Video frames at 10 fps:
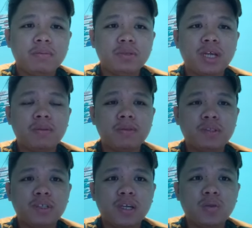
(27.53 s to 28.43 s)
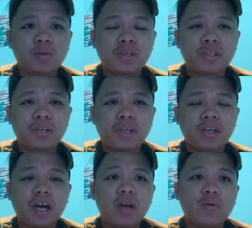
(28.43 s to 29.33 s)
Perdana Menteri Datuk
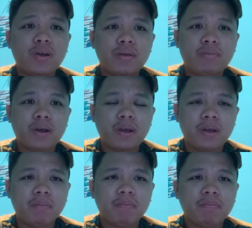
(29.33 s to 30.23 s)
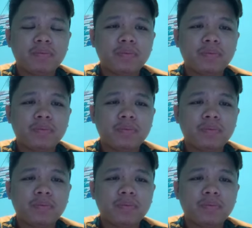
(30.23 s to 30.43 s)
Seri Anwar Ibrahim